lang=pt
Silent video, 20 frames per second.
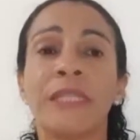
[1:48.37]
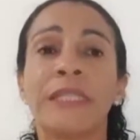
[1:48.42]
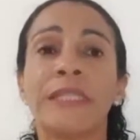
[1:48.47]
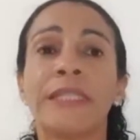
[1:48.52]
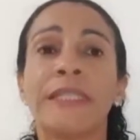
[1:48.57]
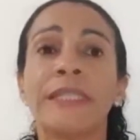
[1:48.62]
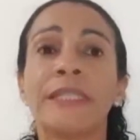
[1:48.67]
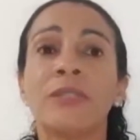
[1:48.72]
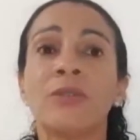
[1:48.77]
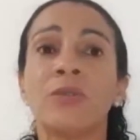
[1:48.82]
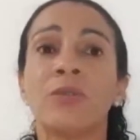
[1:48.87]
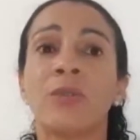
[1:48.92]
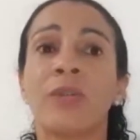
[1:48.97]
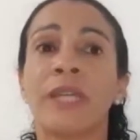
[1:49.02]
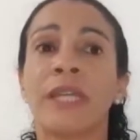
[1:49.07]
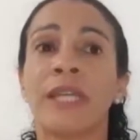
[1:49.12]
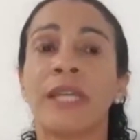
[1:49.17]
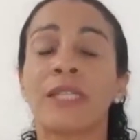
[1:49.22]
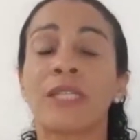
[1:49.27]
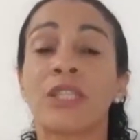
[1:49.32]
Então,
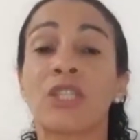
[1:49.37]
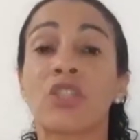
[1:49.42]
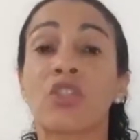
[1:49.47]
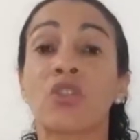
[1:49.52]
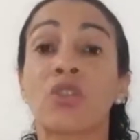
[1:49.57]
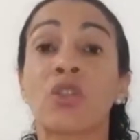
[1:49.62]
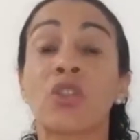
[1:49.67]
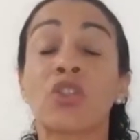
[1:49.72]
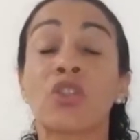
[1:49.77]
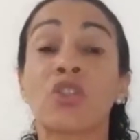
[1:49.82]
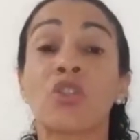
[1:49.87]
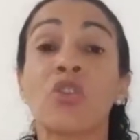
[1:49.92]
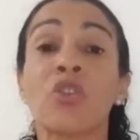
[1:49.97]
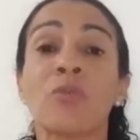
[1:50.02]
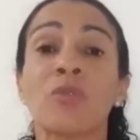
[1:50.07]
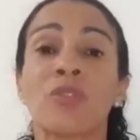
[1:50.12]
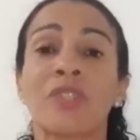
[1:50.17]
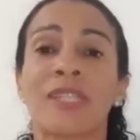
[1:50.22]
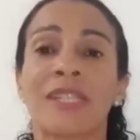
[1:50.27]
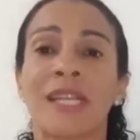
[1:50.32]
é, nós
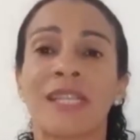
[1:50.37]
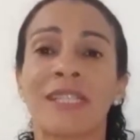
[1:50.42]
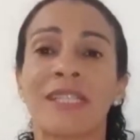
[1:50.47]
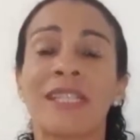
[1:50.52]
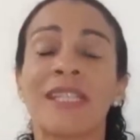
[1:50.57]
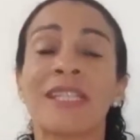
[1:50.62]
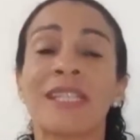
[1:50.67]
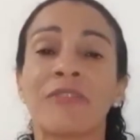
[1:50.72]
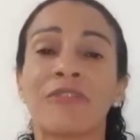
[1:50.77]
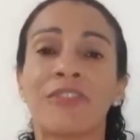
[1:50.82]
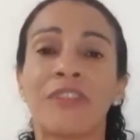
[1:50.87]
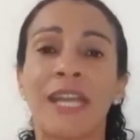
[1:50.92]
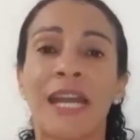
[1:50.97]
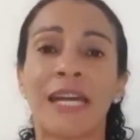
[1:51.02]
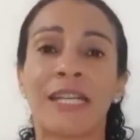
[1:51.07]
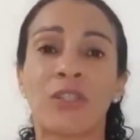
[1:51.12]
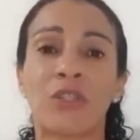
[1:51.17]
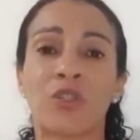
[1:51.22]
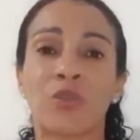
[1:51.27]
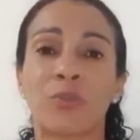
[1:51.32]
somos
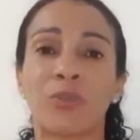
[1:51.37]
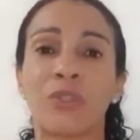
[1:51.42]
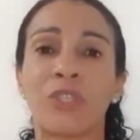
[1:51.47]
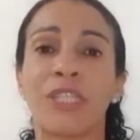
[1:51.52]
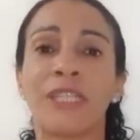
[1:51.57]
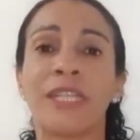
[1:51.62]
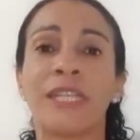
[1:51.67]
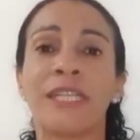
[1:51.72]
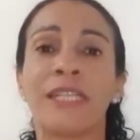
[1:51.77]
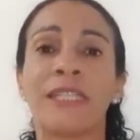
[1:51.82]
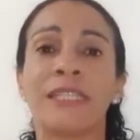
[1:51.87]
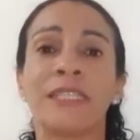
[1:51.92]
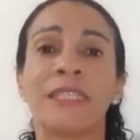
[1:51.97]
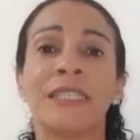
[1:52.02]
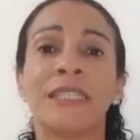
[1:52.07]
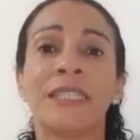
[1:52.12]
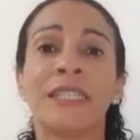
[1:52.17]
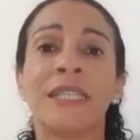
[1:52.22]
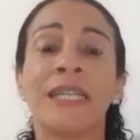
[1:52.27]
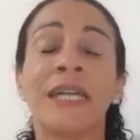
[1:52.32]
desafiados por Ele